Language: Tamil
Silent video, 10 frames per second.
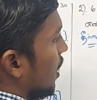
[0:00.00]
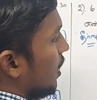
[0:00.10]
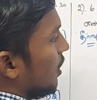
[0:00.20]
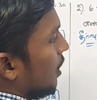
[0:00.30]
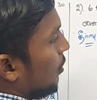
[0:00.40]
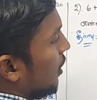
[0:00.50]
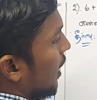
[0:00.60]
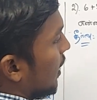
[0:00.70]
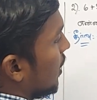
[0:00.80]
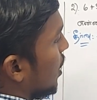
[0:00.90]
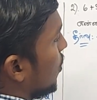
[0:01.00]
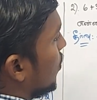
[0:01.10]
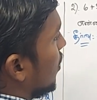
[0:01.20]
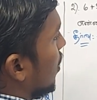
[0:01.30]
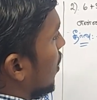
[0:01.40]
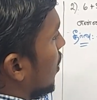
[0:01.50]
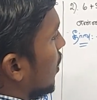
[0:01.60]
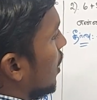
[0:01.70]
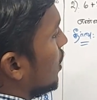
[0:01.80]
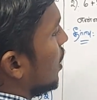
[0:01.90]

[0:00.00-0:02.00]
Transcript: டி நம்ம ஏ தெரியும் டி